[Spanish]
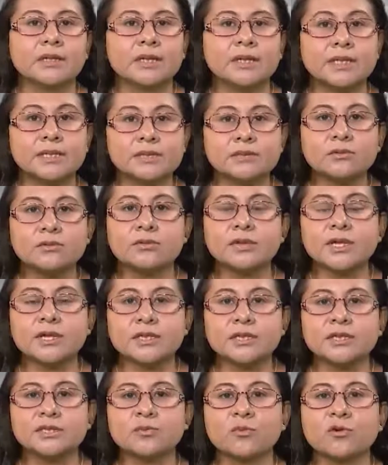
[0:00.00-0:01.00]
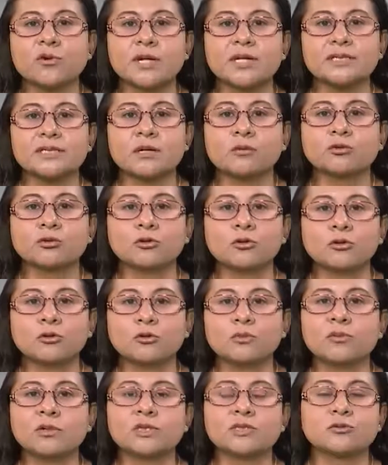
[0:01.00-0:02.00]
Este organismo es
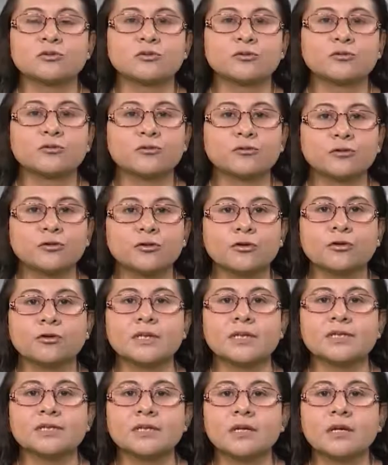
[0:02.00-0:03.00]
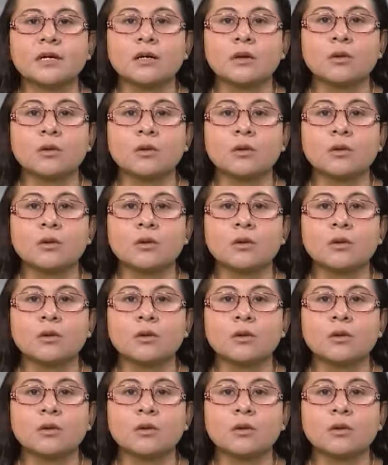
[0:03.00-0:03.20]
autónomo en sus funciones,